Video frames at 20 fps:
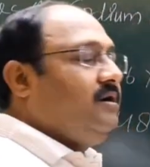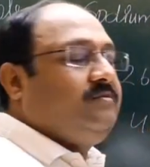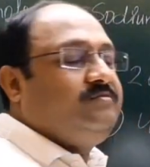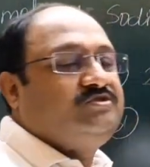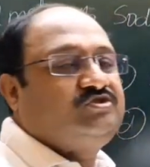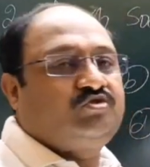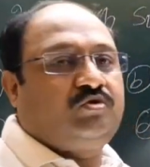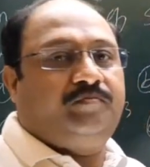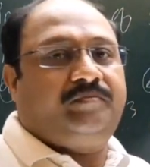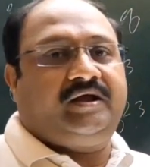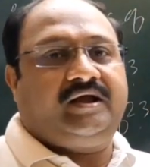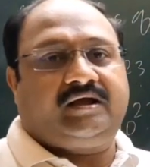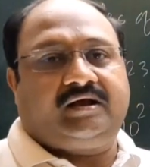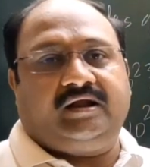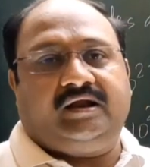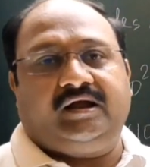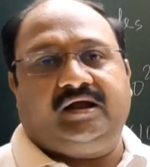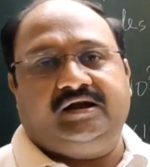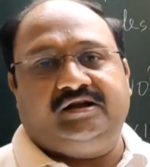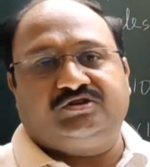अगर हम इसको ब्रेक
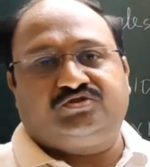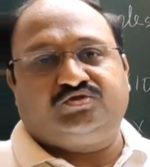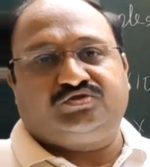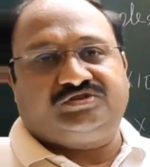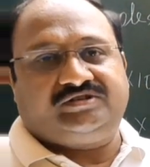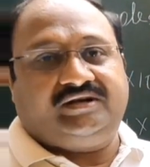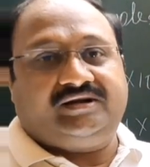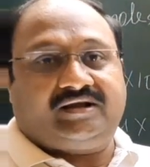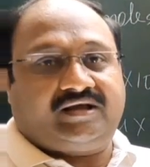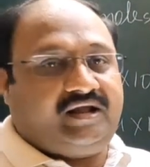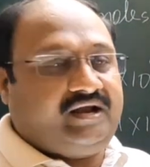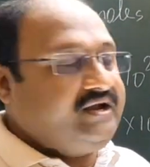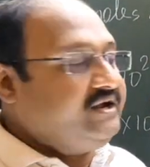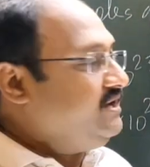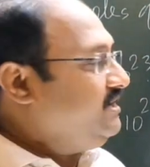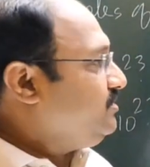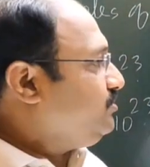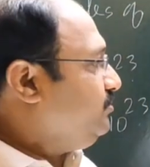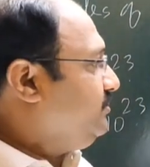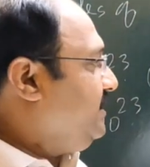करेंगे डिसोसिएट
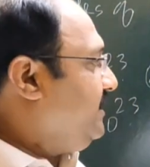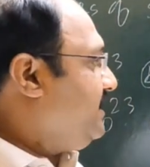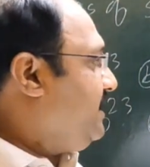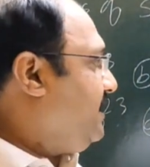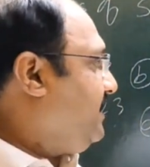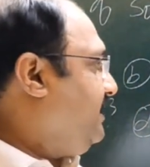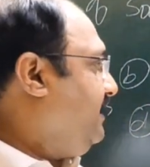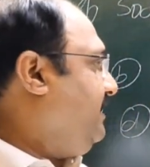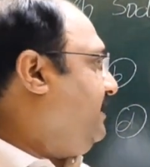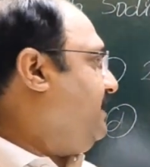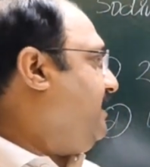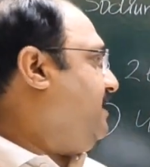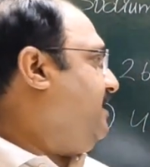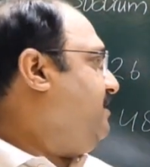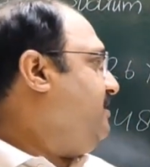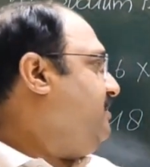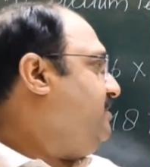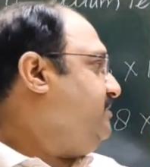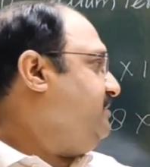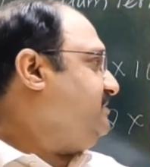करेंगे तो ये क्या करेगा
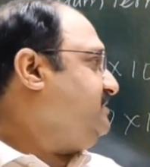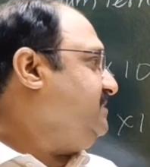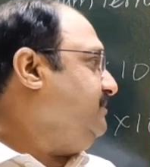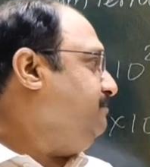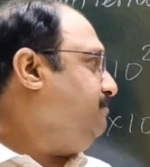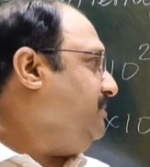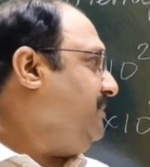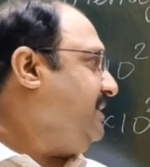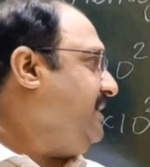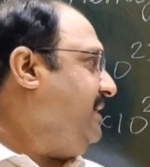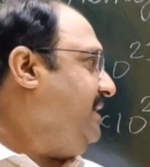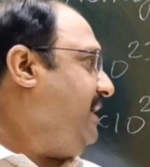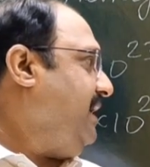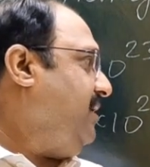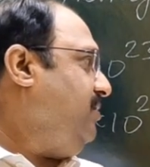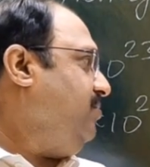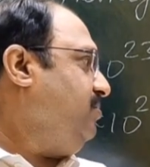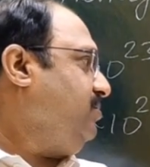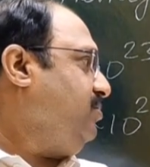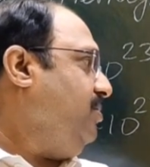ये सिंपल
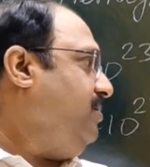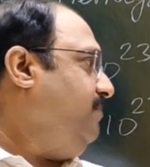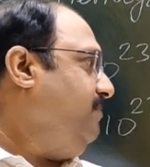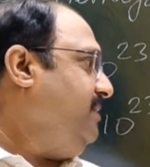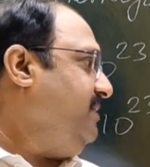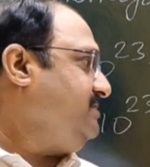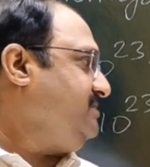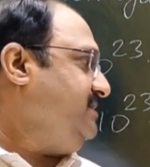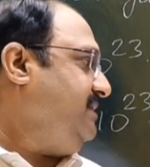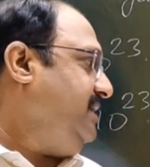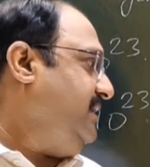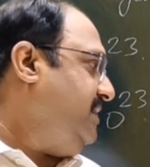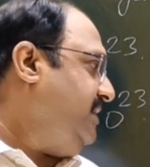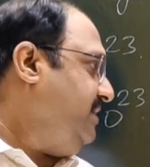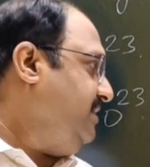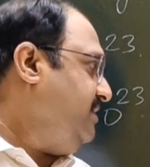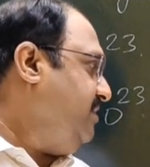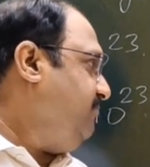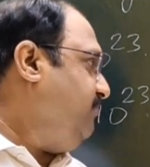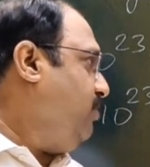कैटाइन और कॉम्प्लेक्स
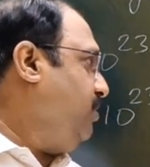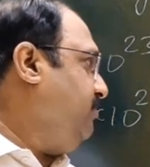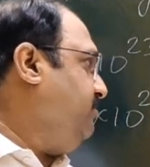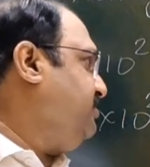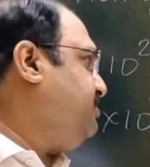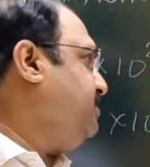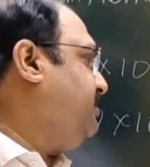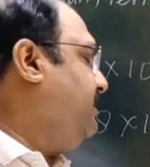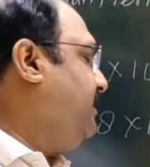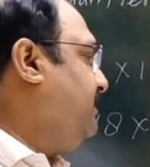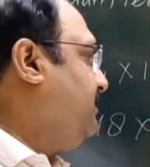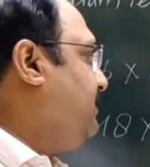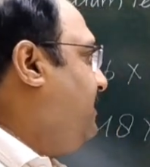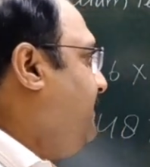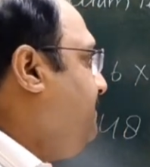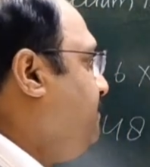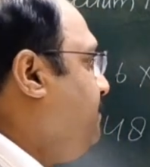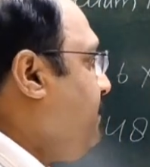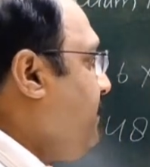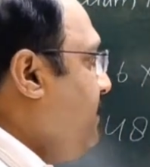एनाइन का फॉर्मेशन करता
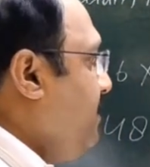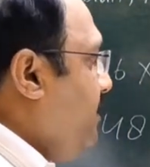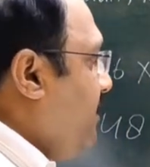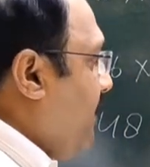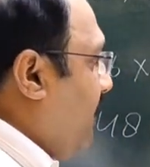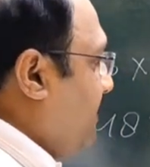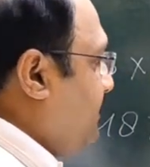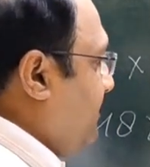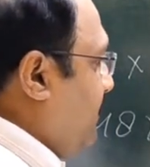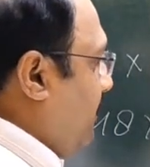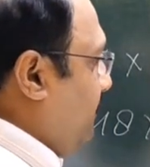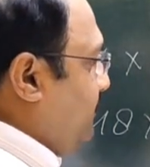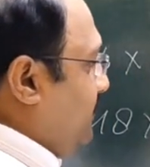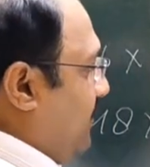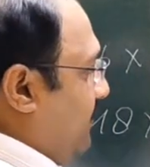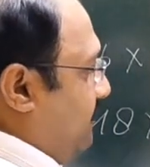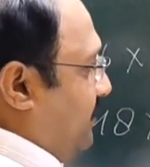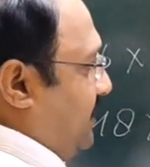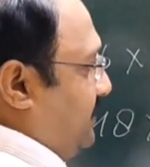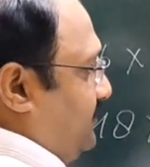है अच्छा अब
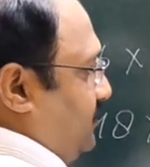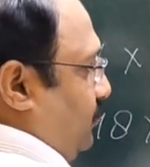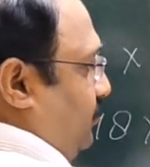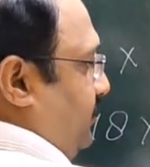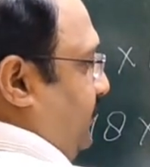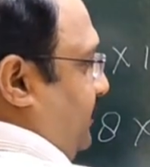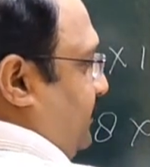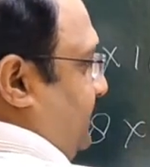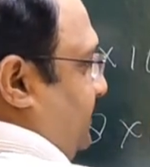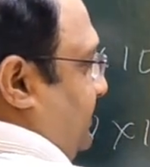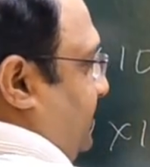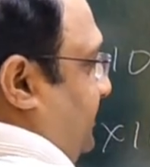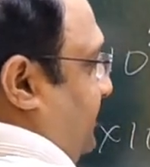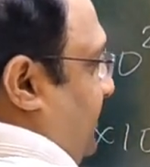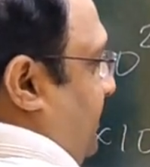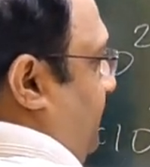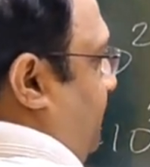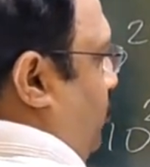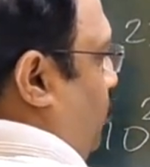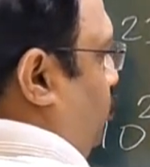जरा बात करो ये कि
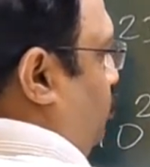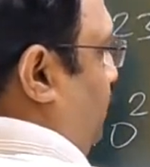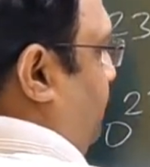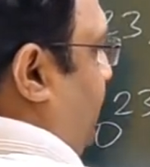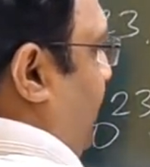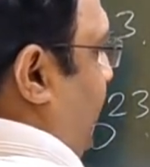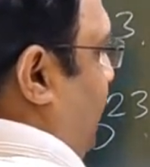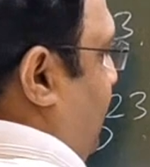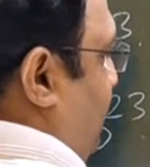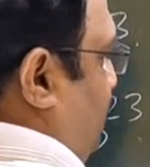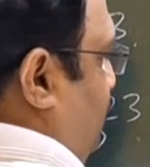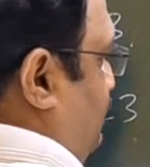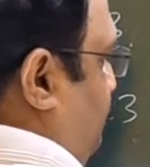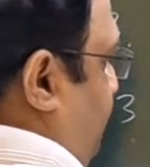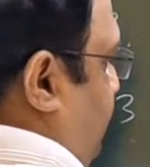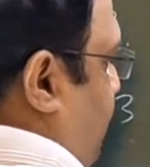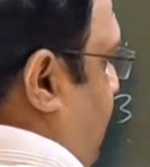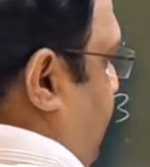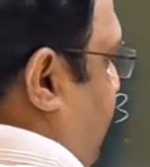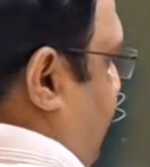कितने मोल तुमने लिए तो
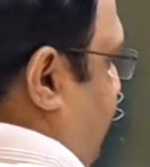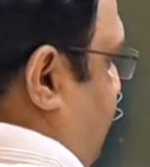तुमने